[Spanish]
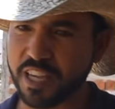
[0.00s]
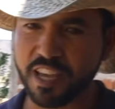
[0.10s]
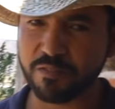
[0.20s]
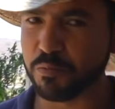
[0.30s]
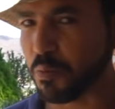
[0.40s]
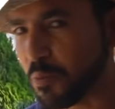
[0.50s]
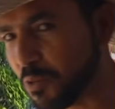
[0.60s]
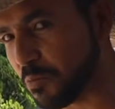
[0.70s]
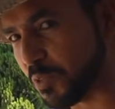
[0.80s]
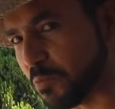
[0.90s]
llego y me
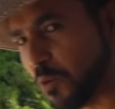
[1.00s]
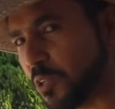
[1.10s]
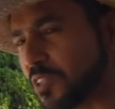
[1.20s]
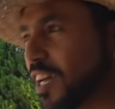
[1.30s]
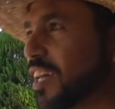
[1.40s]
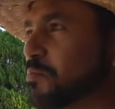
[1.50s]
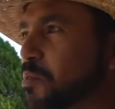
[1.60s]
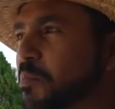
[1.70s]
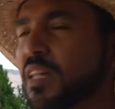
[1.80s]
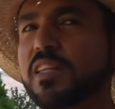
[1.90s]
pongo mis botas, mi
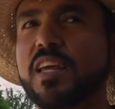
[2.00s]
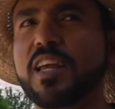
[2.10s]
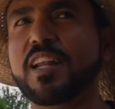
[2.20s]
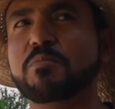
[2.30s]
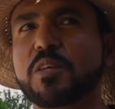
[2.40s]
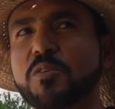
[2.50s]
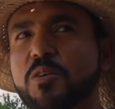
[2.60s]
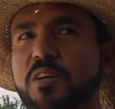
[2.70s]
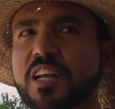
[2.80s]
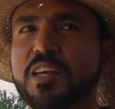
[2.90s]
mandil, mi
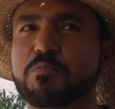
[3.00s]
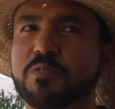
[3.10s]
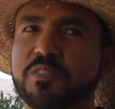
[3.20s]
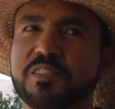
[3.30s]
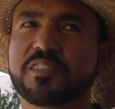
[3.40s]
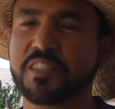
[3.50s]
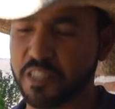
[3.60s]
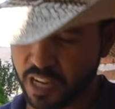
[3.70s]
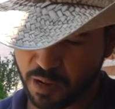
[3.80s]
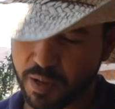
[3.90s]
gorra y pues
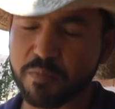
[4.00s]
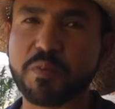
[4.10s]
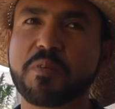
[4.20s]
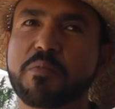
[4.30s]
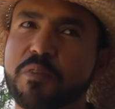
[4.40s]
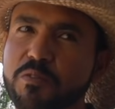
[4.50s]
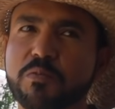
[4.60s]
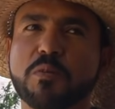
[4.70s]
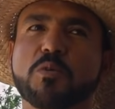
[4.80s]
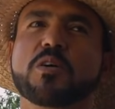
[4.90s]
y a ah. lavarme bien, mi
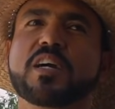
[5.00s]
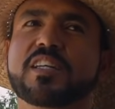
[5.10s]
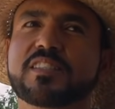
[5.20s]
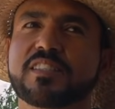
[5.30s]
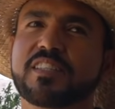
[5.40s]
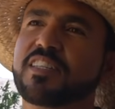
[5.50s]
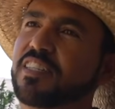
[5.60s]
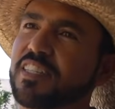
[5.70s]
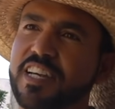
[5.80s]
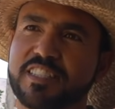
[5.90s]
cubrebocas. Y
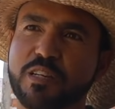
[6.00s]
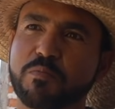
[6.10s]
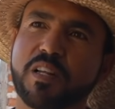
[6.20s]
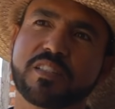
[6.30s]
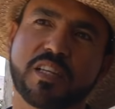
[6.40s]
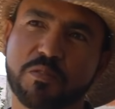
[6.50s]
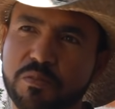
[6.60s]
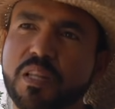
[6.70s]
vámonos. Y les ayudo